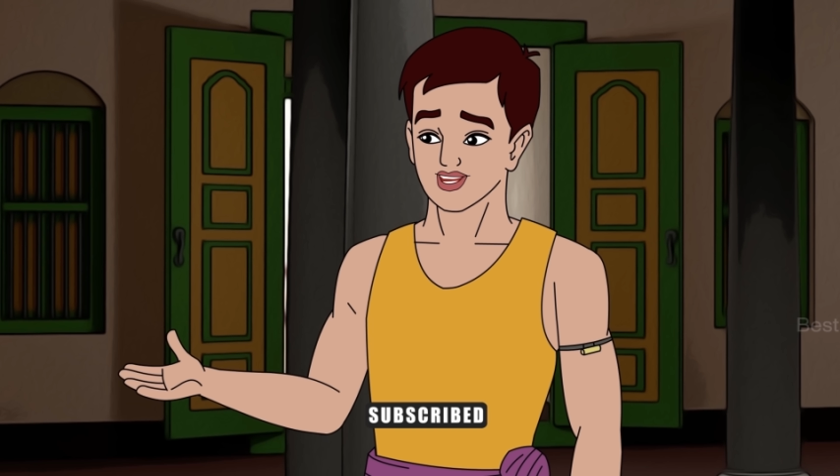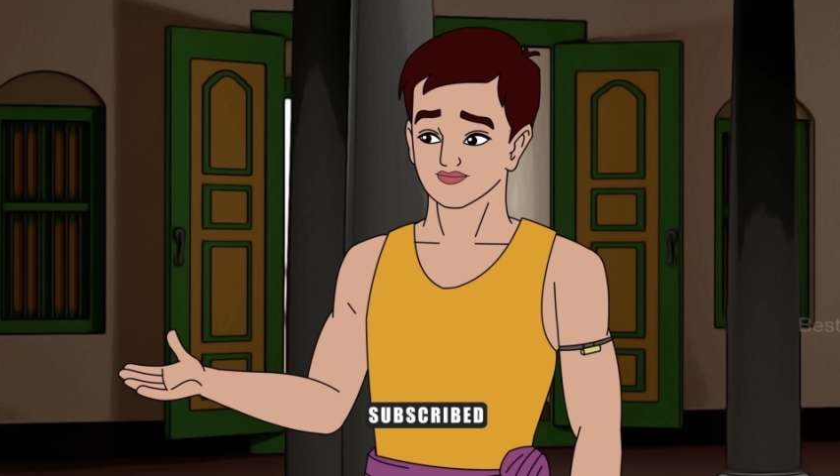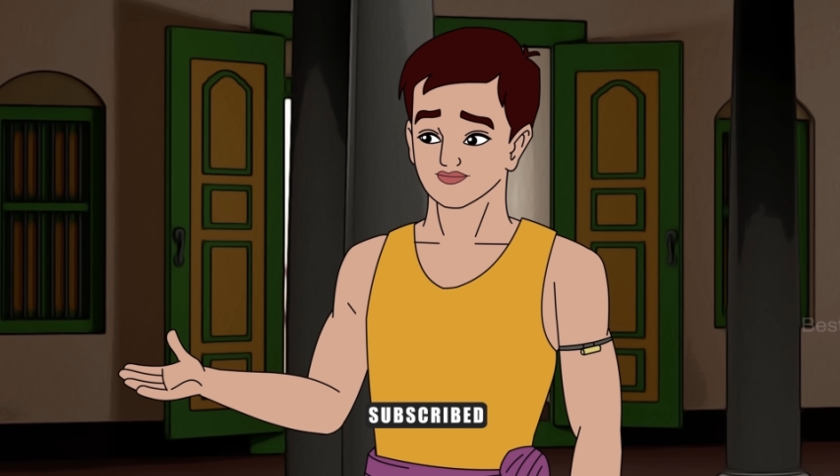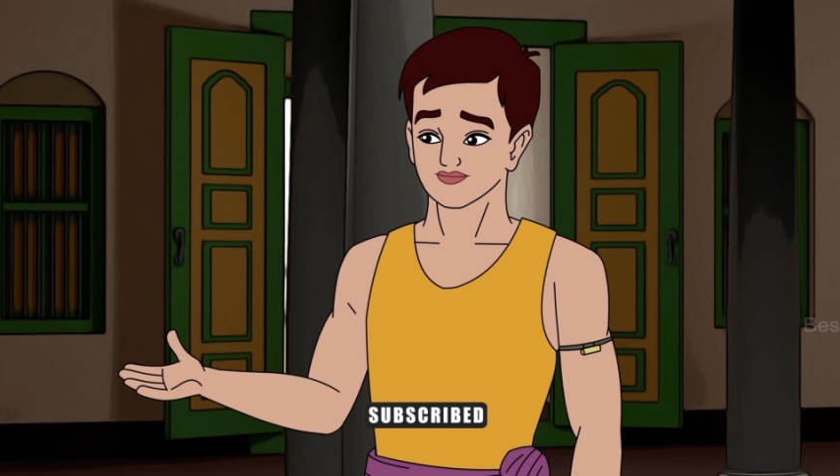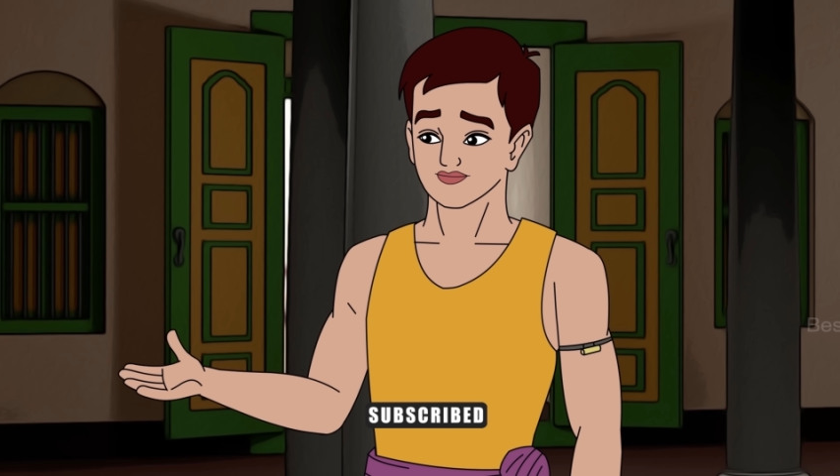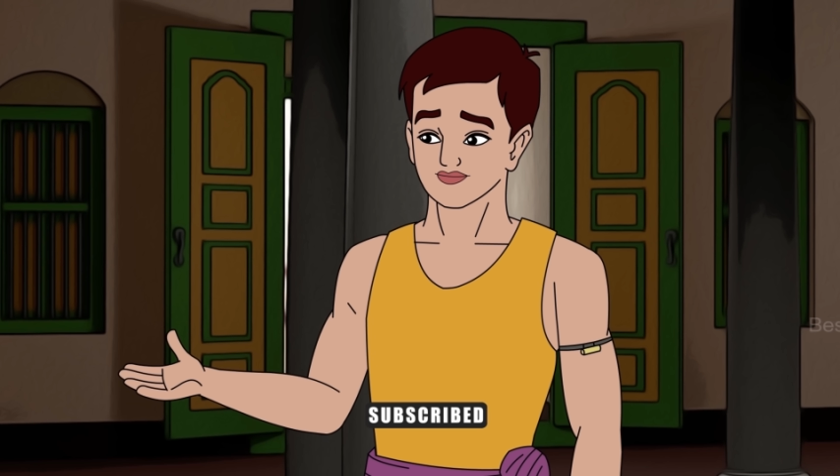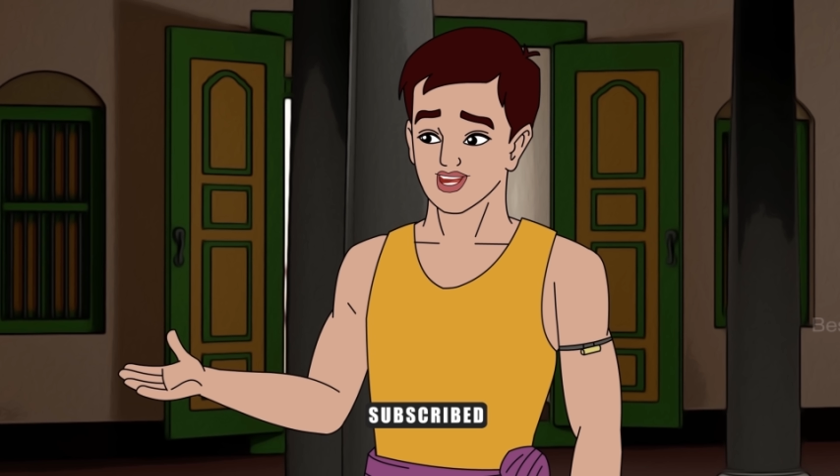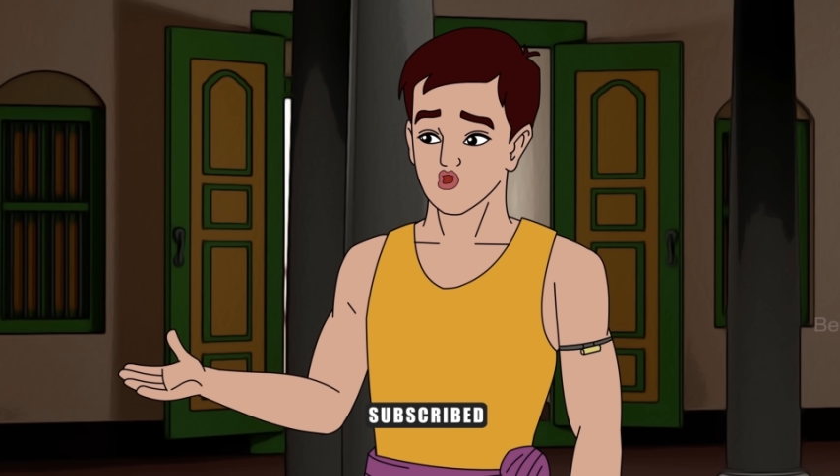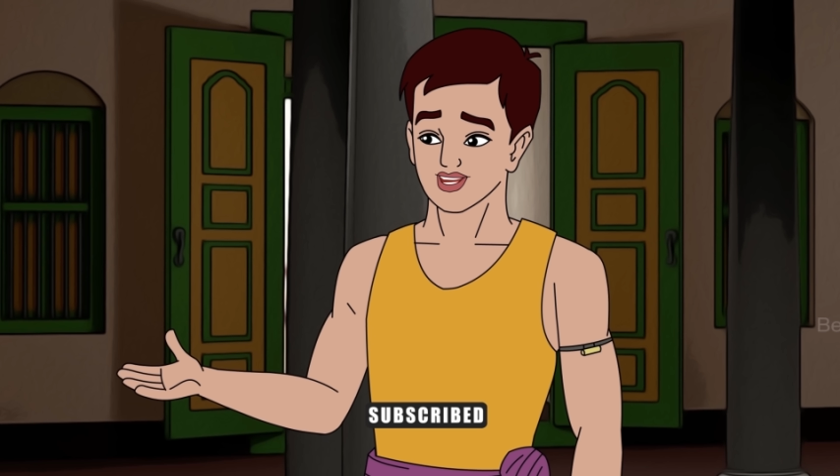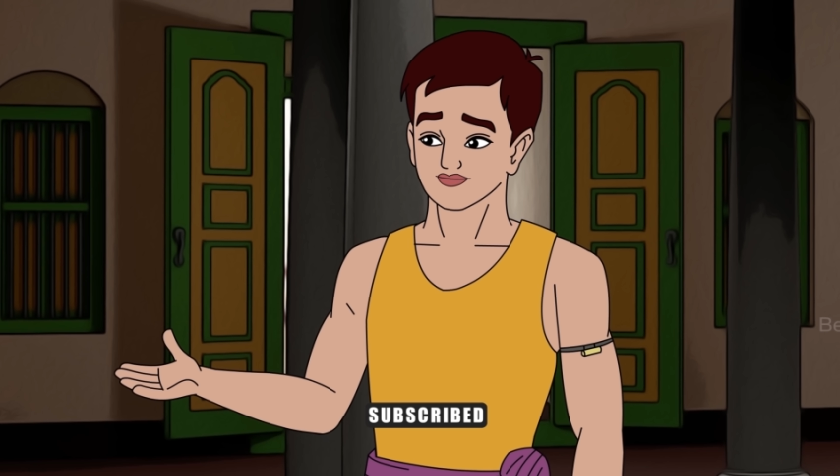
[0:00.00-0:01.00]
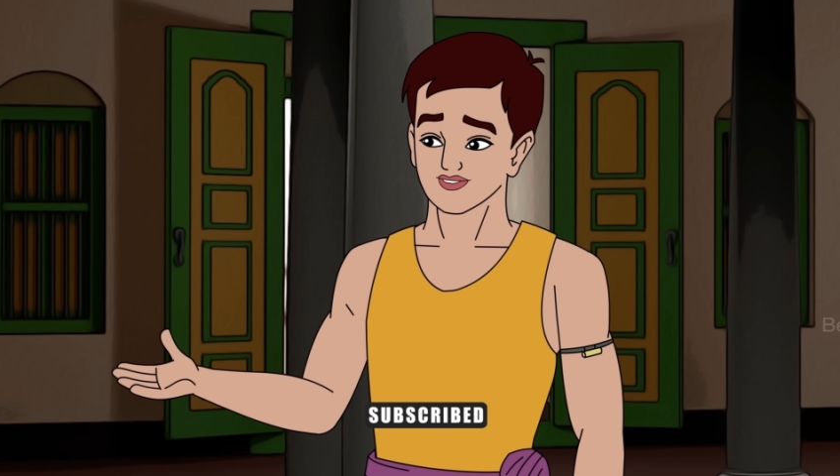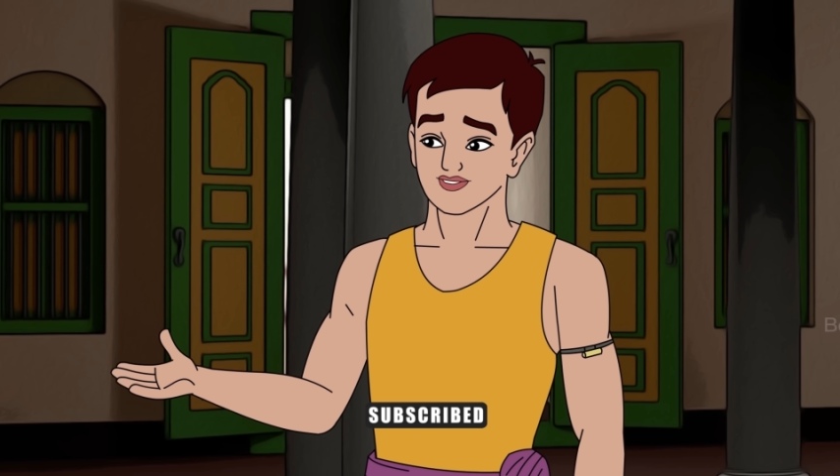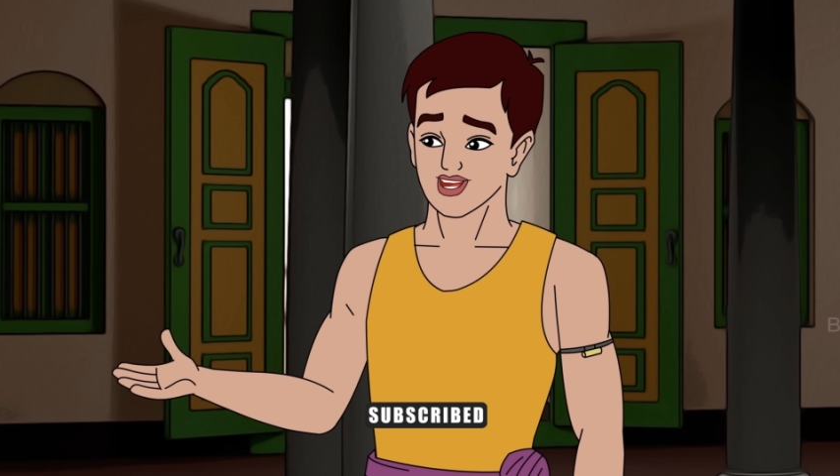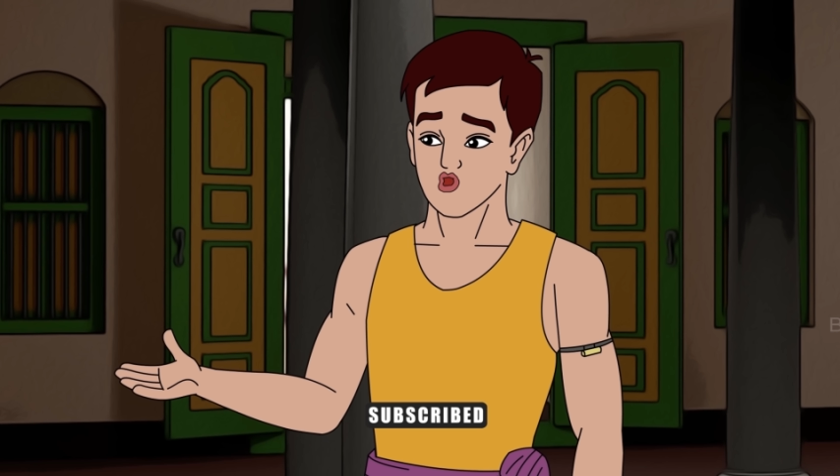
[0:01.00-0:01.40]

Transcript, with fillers: ஐயா கொஞ்சம் வெத்தலை